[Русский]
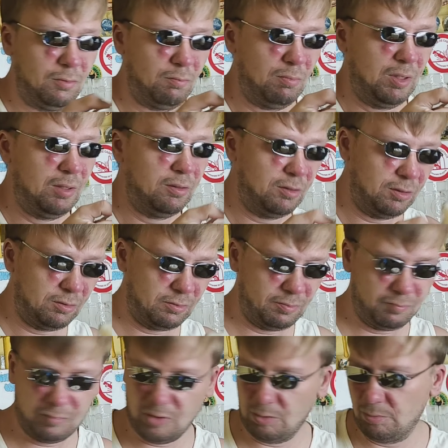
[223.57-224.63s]
Блин, так
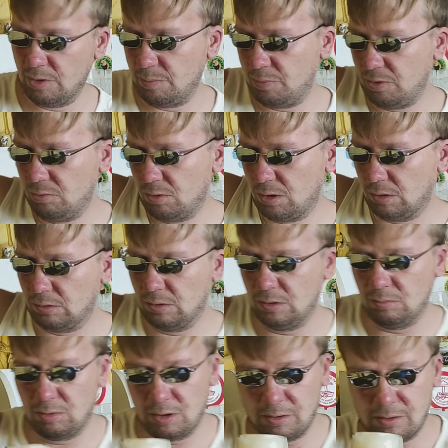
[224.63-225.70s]
мне до пива как-то
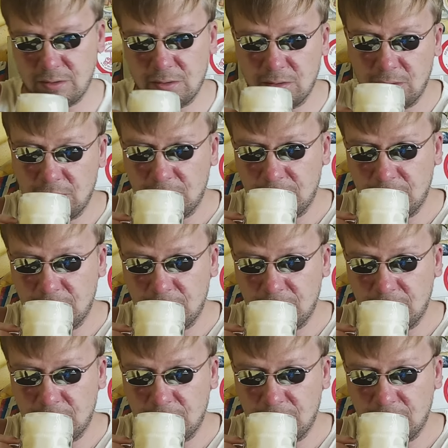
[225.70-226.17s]
добраться-то.